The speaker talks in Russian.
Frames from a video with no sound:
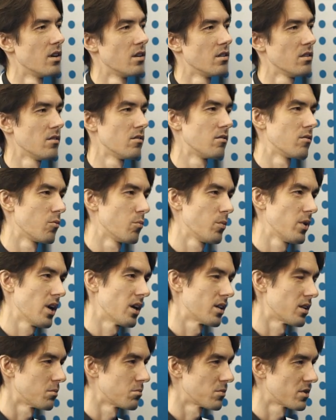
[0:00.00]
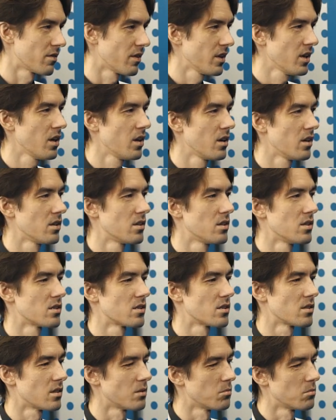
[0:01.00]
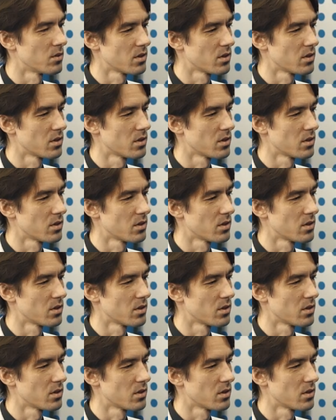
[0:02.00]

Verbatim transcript: Ну, у меня там свои ориентиры, там